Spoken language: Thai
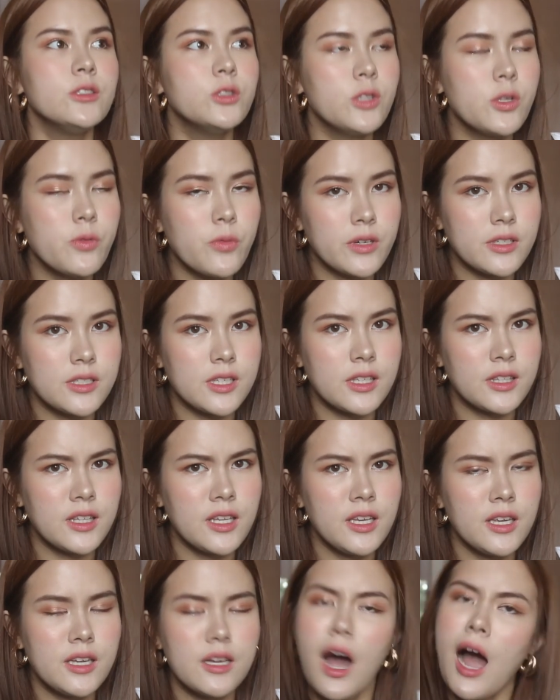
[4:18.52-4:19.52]

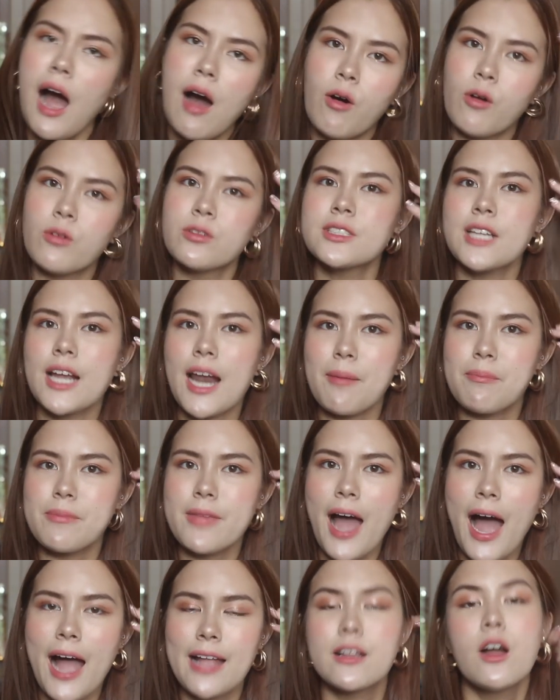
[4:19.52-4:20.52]
University สลับ
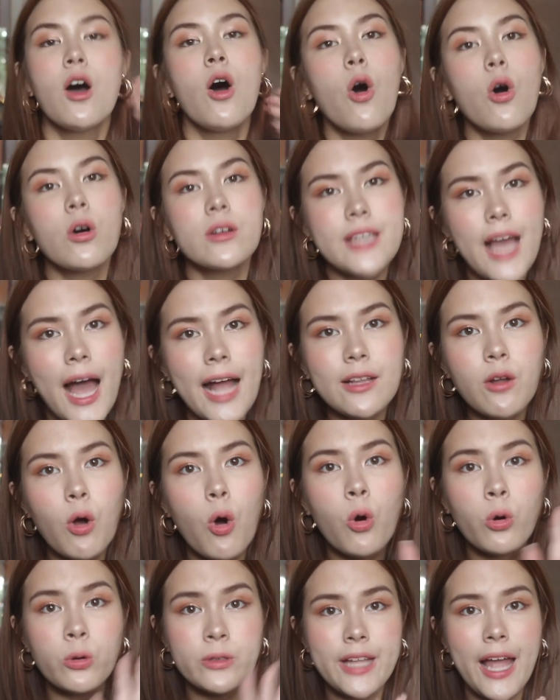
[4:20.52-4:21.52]
ย่านฮ
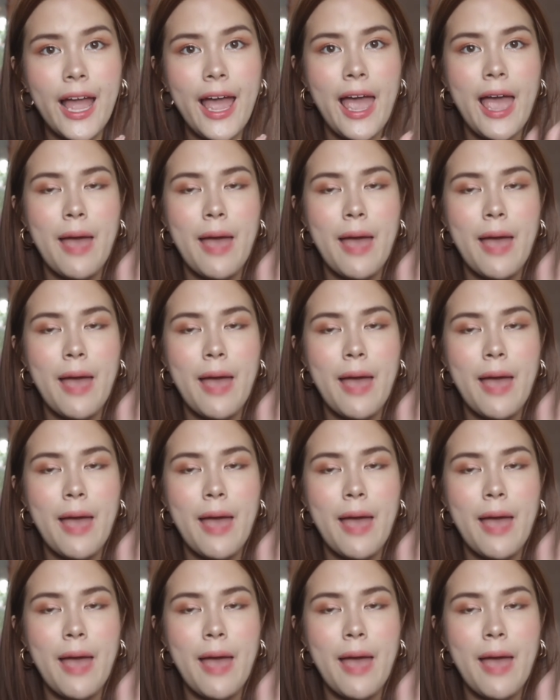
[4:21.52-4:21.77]
งแด